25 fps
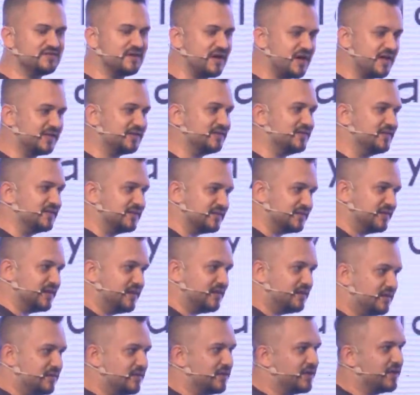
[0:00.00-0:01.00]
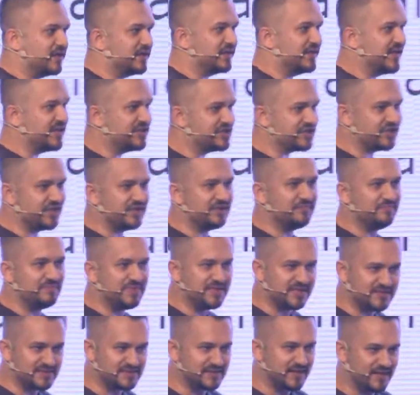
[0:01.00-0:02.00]
Rahatlıkla e, gecenin
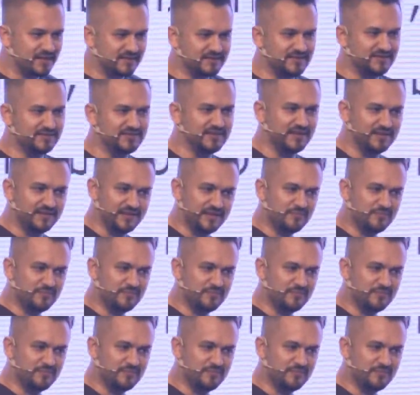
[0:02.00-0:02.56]
bir saatinde